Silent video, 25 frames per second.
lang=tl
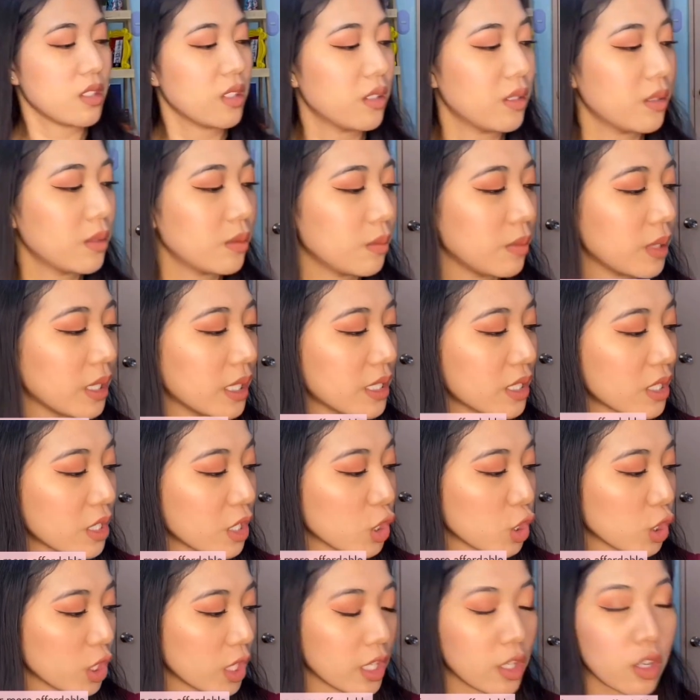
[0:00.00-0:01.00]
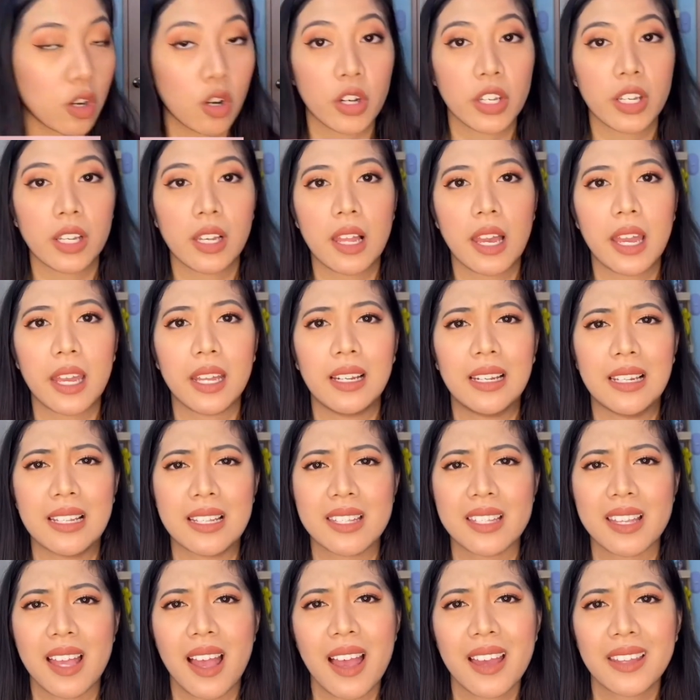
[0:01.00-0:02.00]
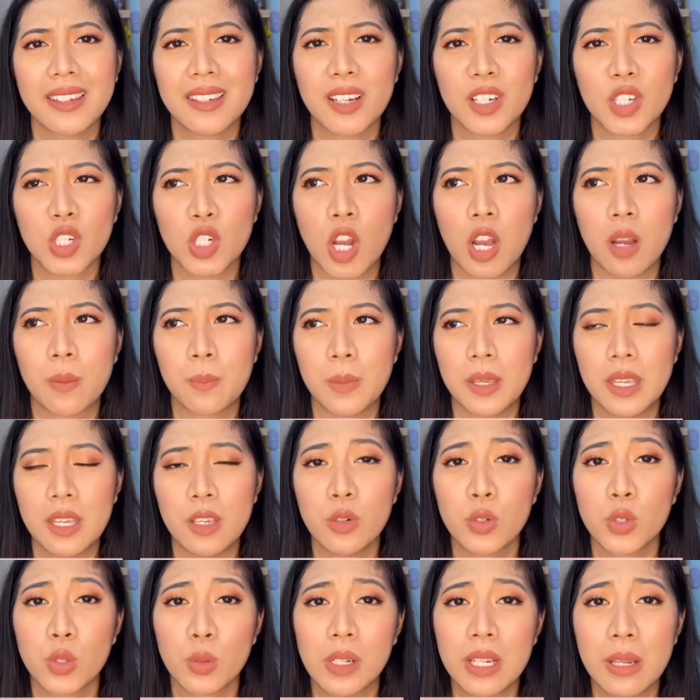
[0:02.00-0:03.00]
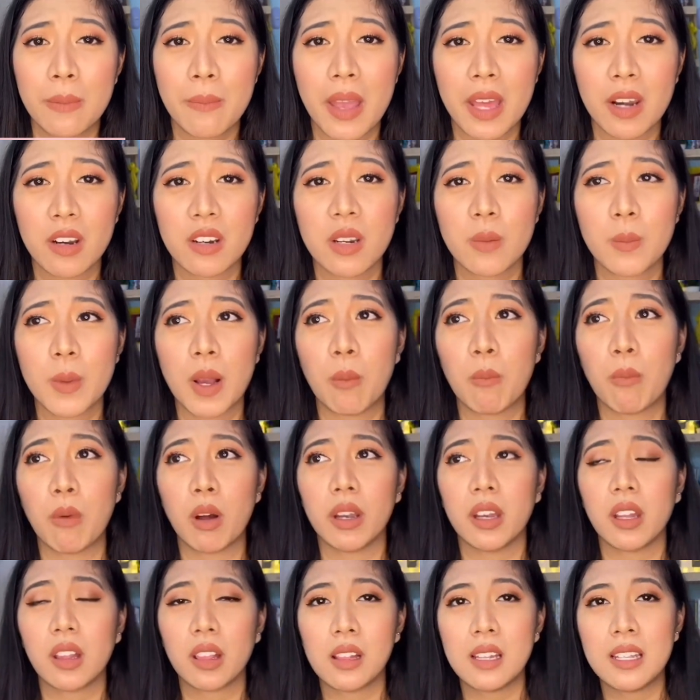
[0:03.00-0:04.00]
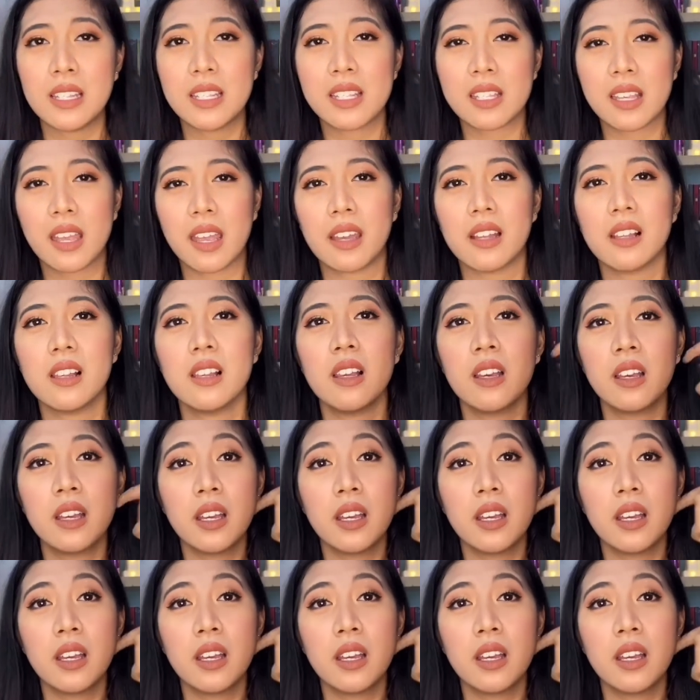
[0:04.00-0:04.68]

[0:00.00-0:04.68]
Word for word: mag-search kayo online, Lazada, Shopee. Usually, meron namang monthly sale.